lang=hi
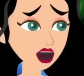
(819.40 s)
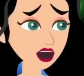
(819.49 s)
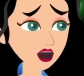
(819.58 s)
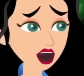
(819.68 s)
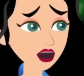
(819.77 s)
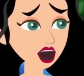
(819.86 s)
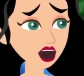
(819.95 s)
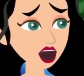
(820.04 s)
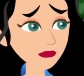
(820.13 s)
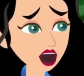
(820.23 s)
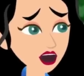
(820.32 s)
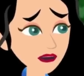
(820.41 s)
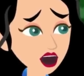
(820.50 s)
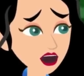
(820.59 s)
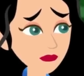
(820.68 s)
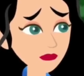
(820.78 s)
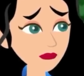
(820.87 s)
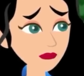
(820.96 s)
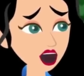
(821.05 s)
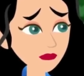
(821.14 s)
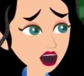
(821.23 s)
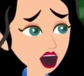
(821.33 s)
जब भी बारिश आती है
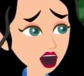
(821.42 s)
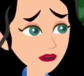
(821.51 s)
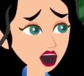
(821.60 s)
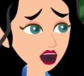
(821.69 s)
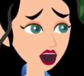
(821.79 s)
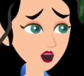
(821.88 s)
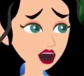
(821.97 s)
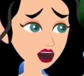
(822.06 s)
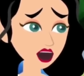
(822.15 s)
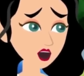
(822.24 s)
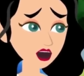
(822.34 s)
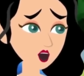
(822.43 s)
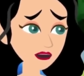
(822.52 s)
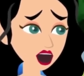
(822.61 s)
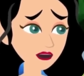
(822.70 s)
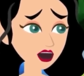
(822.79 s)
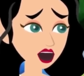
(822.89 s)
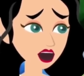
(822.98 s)
तो सारा पानी घर में भर जाता